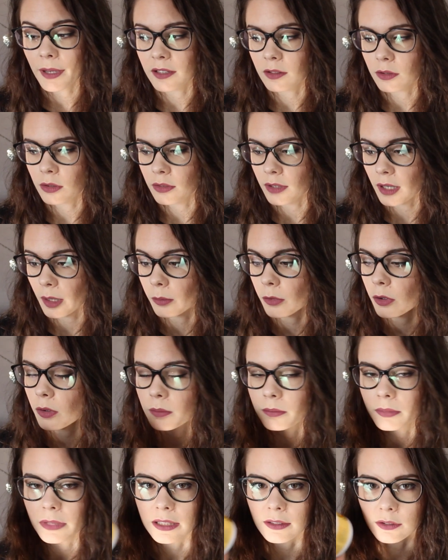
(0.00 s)
parce que vraiment
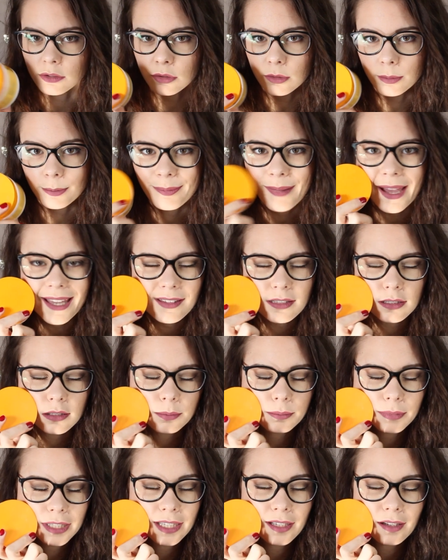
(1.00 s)
mais ce
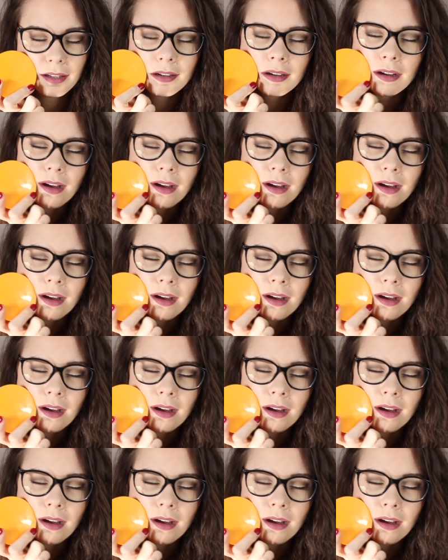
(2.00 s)
masque mais